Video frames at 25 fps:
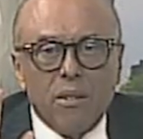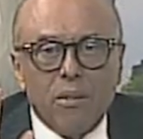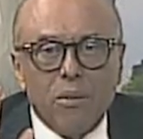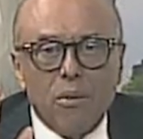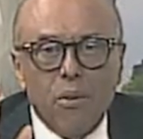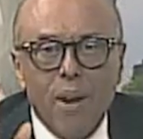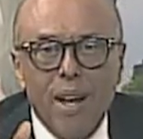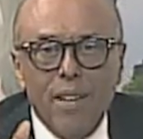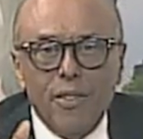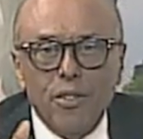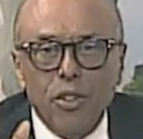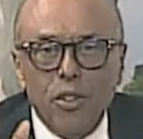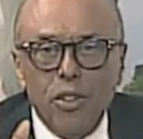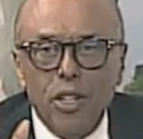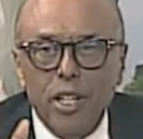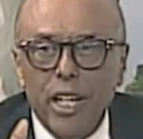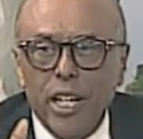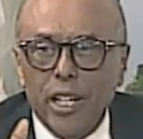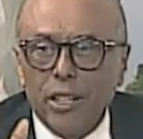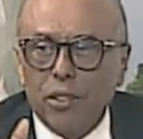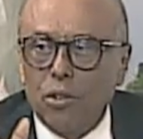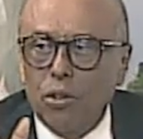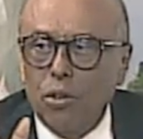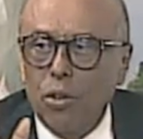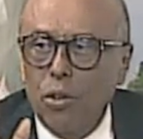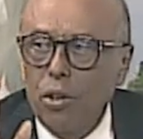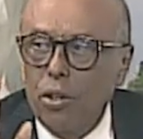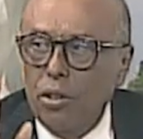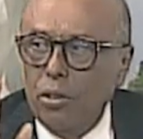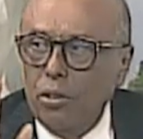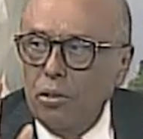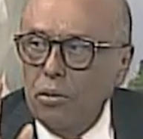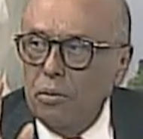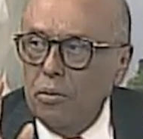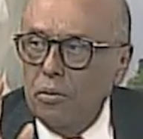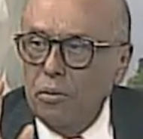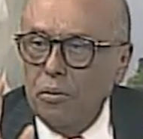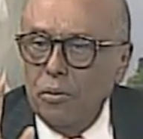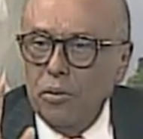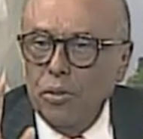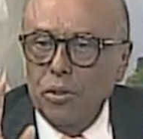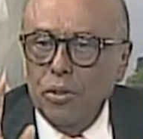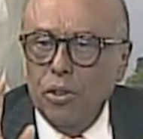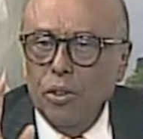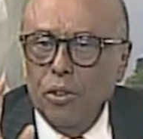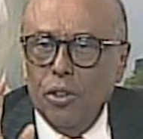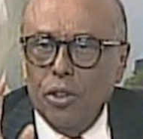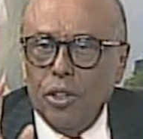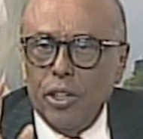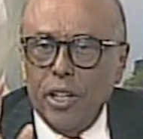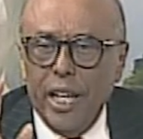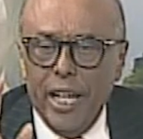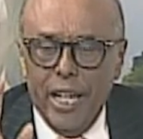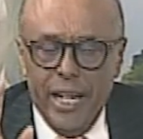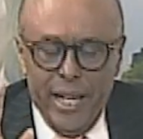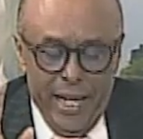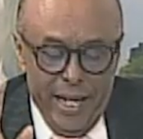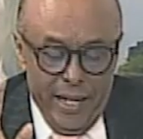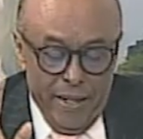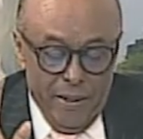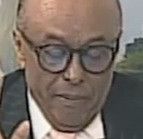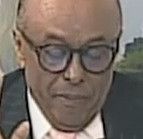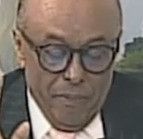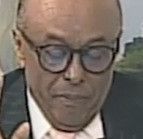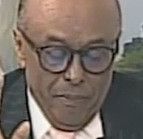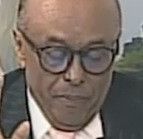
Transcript: Cuando director ordene,